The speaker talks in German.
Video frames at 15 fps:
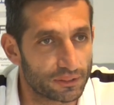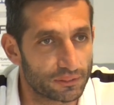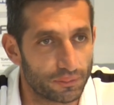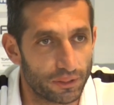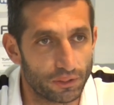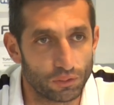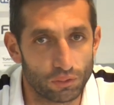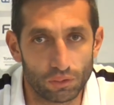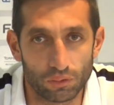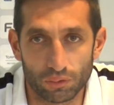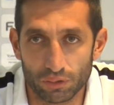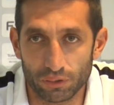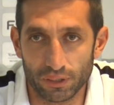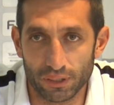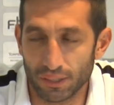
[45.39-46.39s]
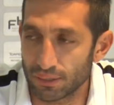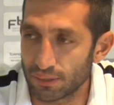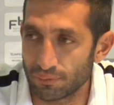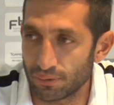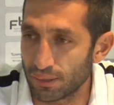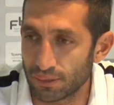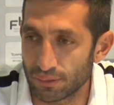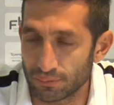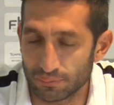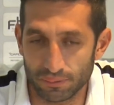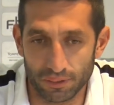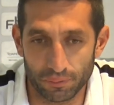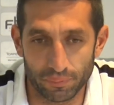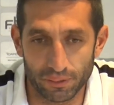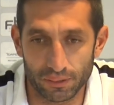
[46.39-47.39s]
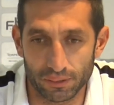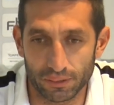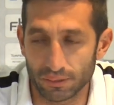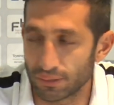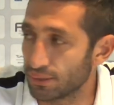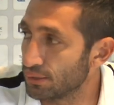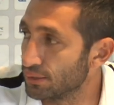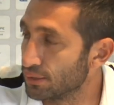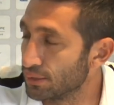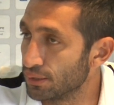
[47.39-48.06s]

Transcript: 2-0 und rote Karte war nicht mehr drin, ja.